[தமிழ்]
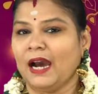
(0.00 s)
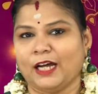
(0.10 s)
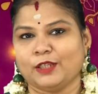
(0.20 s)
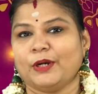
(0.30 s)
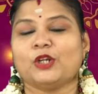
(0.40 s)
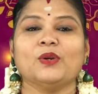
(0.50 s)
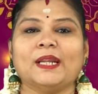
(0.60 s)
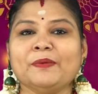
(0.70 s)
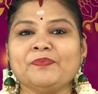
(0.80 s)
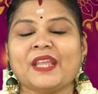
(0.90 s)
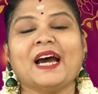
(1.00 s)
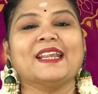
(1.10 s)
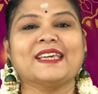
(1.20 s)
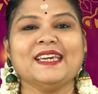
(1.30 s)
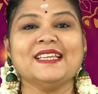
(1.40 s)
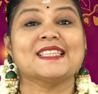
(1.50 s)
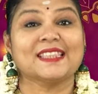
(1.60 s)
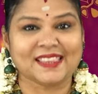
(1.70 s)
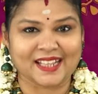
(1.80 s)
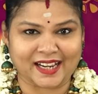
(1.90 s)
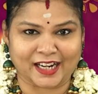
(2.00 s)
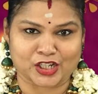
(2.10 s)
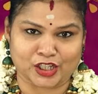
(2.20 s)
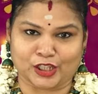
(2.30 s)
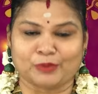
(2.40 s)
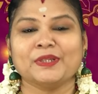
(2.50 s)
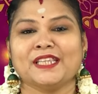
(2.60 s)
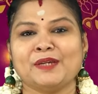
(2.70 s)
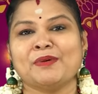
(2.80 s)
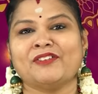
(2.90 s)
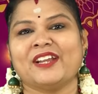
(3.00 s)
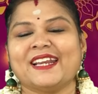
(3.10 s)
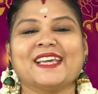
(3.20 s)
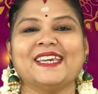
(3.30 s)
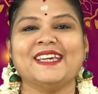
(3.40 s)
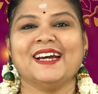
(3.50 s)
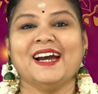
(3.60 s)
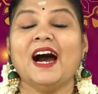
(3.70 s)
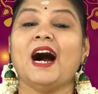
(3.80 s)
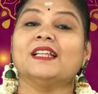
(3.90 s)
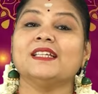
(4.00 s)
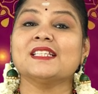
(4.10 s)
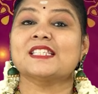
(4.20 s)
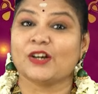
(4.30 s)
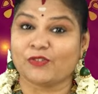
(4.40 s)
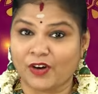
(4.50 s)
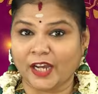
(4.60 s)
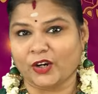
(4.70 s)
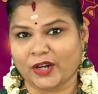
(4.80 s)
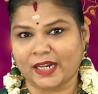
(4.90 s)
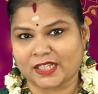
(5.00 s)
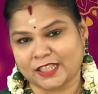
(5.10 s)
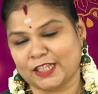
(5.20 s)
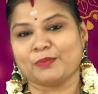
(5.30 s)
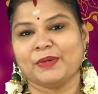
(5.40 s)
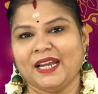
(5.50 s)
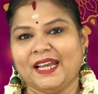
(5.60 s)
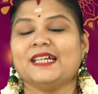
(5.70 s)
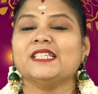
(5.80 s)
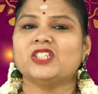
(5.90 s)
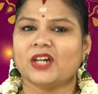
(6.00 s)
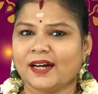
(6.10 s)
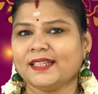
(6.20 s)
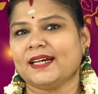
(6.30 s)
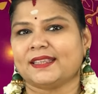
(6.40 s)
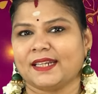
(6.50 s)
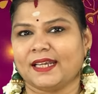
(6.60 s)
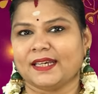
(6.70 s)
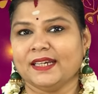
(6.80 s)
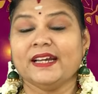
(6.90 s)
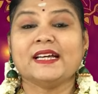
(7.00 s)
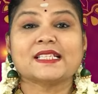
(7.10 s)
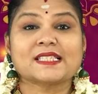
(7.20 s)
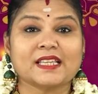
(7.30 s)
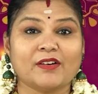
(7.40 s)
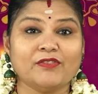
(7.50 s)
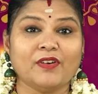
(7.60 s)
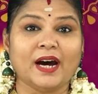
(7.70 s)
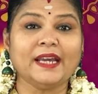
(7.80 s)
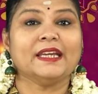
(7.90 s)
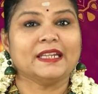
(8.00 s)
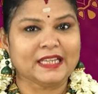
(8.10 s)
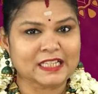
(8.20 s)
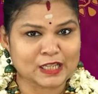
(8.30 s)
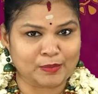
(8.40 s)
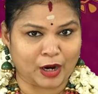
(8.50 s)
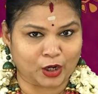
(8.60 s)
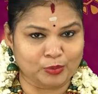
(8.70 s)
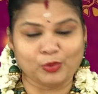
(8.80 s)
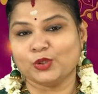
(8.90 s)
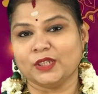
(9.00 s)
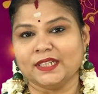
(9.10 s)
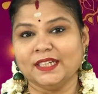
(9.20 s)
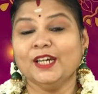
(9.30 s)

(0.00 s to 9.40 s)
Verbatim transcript: அது மட்டும் இல்லை அன்னைக்கு சித்திரை நட்சத்திரம் தீபாவளி அன்னைக்கு அது செவ்வாயோட நட்சத்திரம் ஜாதகத்தில் செவ்வாய் நீசமாகும் போது